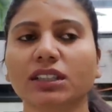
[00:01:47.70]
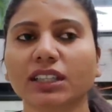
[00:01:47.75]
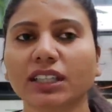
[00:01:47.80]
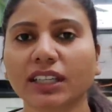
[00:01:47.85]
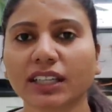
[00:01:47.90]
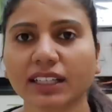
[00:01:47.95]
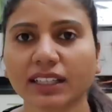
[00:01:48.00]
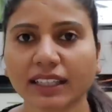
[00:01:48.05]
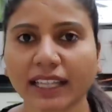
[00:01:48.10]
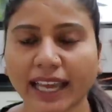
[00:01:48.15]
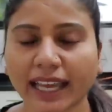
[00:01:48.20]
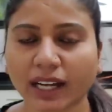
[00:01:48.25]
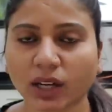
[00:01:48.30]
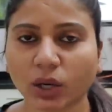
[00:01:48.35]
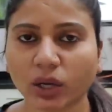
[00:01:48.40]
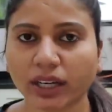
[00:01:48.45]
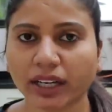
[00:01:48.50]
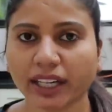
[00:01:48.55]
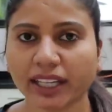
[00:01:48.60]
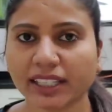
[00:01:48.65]
डियर
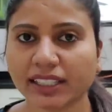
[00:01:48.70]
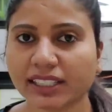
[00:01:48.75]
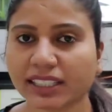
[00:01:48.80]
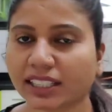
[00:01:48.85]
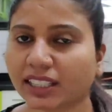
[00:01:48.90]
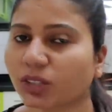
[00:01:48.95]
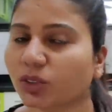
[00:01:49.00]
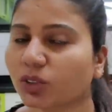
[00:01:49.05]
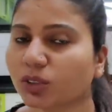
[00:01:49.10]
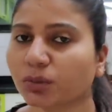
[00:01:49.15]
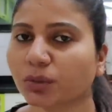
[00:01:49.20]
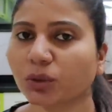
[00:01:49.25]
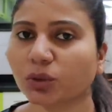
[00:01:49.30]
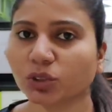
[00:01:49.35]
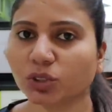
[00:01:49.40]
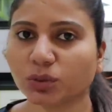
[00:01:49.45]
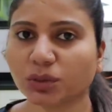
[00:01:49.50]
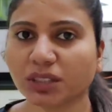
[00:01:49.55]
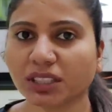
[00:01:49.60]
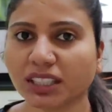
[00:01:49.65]
थायराइड टेस्ट की उसमें कुछ
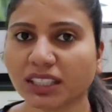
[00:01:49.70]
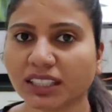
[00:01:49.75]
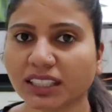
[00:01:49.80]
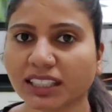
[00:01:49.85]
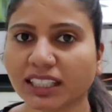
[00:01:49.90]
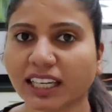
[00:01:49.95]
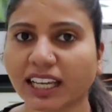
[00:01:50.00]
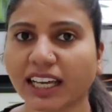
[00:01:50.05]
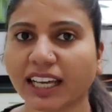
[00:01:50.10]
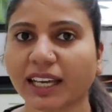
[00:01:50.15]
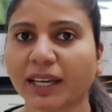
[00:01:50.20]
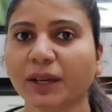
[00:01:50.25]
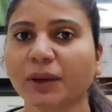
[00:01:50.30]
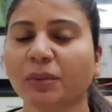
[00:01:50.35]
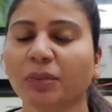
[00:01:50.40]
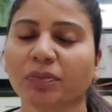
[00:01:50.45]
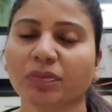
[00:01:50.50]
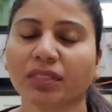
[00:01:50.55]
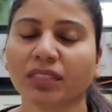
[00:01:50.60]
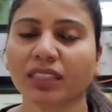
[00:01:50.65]
भी नहीं निकला है
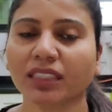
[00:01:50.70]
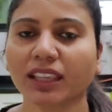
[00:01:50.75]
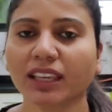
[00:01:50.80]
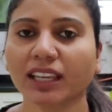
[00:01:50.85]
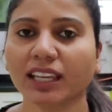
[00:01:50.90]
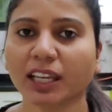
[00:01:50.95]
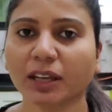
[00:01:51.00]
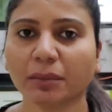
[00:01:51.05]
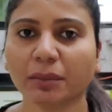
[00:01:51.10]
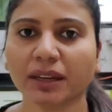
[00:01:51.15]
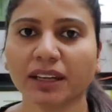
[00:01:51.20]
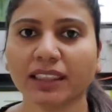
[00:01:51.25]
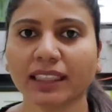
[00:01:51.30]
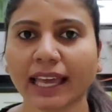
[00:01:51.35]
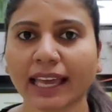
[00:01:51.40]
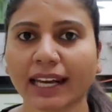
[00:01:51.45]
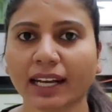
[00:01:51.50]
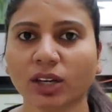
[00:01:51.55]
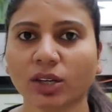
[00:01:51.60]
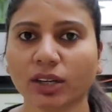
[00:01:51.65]
हील है मेरी
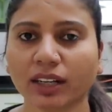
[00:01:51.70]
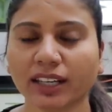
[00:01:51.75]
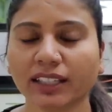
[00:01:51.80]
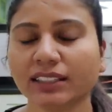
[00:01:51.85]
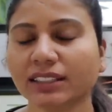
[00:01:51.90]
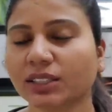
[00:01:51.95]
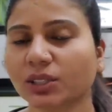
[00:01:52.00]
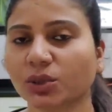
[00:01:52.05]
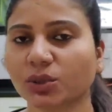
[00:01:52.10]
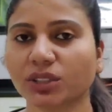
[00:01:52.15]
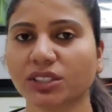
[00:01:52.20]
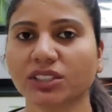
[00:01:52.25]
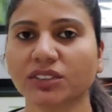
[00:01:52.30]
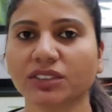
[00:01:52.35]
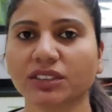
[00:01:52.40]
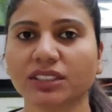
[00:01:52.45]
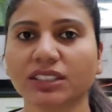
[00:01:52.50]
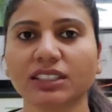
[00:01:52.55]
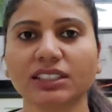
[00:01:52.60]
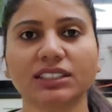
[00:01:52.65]
थायराइड टेस्ट तो इसी
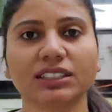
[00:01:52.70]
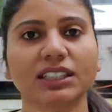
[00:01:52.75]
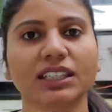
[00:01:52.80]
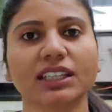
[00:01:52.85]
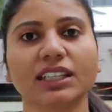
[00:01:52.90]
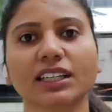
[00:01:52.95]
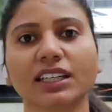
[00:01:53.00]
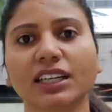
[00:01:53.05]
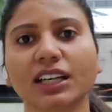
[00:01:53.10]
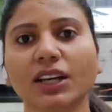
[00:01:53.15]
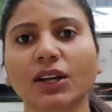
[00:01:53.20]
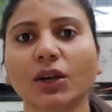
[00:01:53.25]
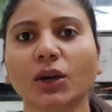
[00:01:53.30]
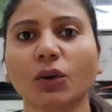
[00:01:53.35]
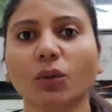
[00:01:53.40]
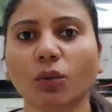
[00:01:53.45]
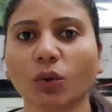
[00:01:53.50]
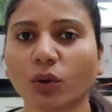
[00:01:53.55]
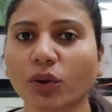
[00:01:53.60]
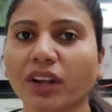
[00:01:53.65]
वजह से
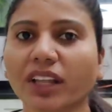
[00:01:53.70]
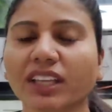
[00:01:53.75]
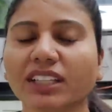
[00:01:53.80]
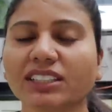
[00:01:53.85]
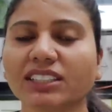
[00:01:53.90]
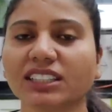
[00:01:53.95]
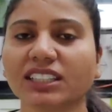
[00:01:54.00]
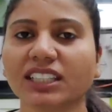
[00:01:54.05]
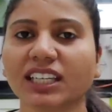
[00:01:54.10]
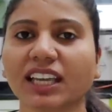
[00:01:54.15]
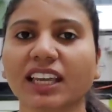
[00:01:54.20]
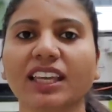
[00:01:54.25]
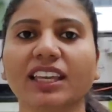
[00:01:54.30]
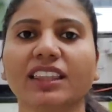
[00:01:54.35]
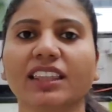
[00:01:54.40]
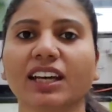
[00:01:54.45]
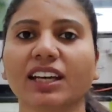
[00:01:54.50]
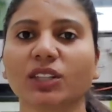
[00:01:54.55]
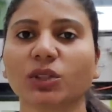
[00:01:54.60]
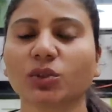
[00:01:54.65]
वो टेंशन नहीं
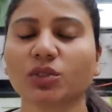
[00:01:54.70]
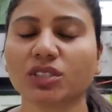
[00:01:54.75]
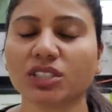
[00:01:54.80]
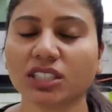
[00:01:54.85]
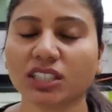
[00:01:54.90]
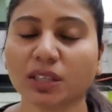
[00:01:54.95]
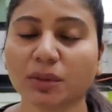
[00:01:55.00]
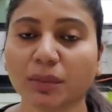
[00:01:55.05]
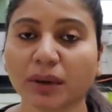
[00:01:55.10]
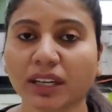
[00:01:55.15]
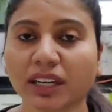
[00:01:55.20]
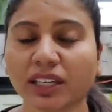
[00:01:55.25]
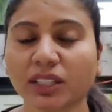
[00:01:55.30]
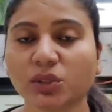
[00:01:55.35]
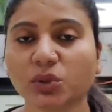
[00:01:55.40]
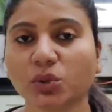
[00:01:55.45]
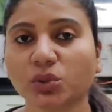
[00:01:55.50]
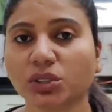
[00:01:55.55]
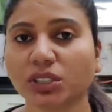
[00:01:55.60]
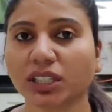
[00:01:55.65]
था तो इसीलिए मैंने
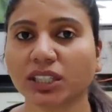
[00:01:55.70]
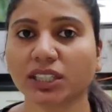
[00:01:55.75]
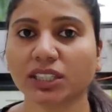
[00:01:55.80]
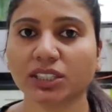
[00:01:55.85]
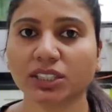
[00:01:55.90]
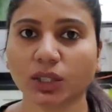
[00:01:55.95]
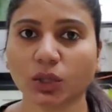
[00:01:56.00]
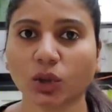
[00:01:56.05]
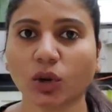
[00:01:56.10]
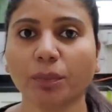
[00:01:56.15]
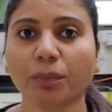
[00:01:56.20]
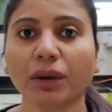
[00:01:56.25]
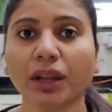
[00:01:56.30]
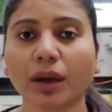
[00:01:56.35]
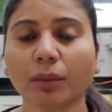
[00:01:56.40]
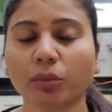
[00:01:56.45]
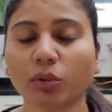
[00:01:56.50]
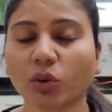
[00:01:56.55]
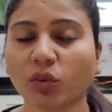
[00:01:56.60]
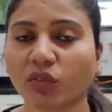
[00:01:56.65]
सोचा कि चलो अपने
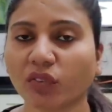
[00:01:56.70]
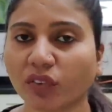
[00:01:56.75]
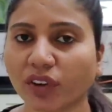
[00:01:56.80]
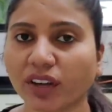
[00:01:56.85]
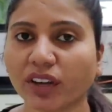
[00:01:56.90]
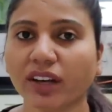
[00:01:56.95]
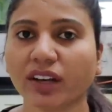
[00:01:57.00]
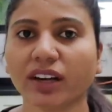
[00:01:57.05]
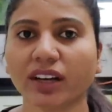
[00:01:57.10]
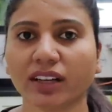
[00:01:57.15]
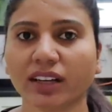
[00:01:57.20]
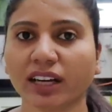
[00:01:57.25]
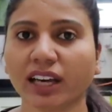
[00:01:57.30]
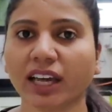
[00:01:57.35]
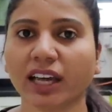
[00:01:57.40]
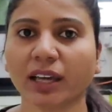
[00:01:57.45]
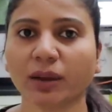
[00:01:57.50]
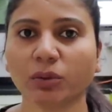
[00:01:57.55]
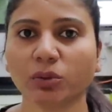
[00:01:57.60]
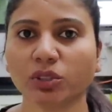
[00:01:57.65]
आप को फिट रखना
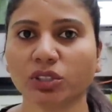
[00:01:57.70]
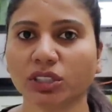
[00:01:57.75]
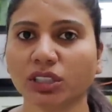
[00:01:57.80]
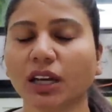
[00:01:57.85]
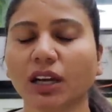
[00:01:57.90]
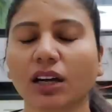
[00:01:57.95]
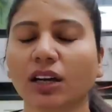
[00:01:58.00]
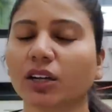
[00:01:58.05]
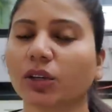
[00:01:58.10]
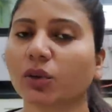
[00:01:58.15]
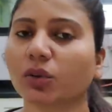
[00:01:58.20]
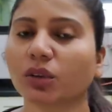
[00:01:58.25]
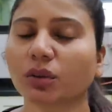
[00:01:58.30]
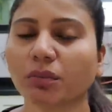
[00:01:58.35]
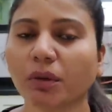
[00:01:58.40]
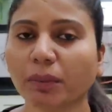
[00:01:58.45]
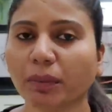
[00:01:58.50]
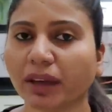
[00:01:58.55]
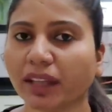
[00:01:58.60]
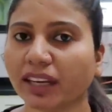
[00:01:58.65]
है मुझे क्योंकि
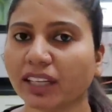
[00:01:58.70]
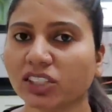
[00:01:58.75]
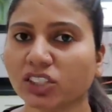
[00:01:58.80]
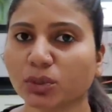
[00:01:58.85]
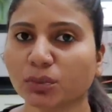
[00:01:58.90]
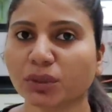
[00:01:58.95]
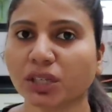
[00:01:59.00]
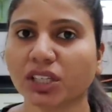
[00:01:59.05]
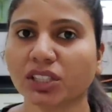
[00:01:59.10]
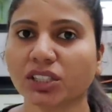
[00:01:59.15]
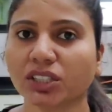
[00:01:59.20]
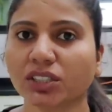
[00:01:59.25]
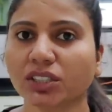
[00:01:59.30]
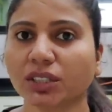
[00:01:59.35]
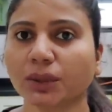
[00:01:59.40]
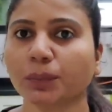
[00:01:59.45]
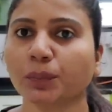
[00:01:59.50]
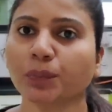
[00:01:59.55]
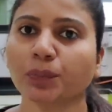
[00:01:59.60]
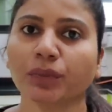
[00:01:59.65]
मैं पहले जिम करती
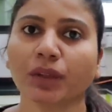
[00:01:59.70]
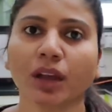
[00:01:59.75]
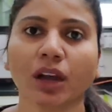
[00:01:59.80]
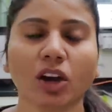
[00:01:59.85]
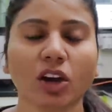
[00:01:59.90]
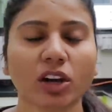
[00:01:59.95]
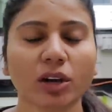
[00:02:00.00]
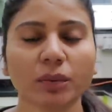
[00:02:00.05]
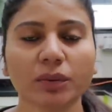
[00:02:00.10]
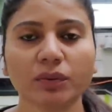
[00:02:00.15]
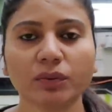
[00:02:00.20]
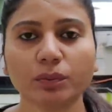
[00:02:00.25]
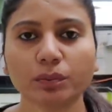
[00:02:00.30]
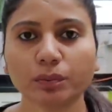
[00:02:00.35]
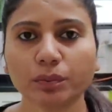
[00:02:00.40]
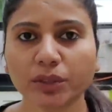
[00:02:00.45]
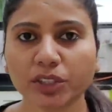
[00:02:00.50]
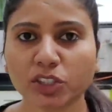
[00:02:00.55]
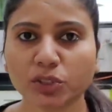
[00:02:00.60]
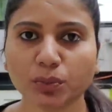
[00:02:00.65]
थी और
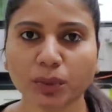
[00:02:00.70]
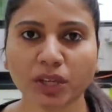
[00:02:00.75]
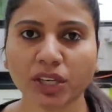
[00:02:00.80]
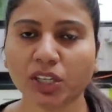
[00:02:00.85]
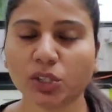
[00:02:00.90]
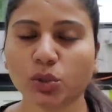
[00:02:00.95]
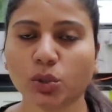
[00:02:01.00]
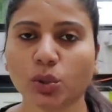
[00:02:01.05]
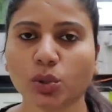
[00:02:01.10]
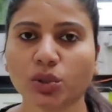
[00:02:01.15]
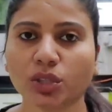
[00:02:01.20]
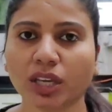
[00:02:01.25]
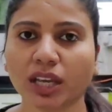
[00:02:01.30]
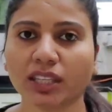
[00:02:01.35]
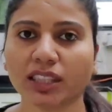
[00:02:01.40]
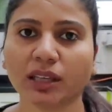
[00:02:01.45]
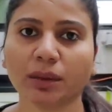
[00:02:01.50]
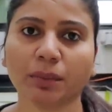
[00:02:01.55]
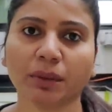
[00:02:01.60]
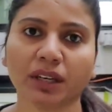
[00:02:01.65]
बीच में ही छोड़ दिया
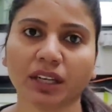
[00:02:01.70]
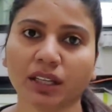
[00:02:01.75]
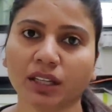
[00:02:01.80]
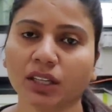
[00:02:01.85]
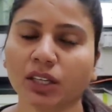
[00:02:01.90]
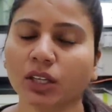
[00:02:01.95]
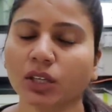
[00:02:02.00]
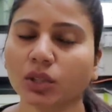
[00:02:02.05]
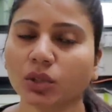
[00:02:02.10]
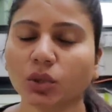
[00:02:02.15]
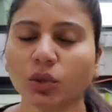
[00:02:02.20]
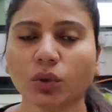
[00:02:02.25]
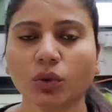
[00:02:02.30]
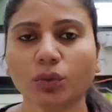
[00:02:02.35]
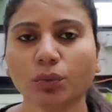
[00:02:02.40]
था मैंने तो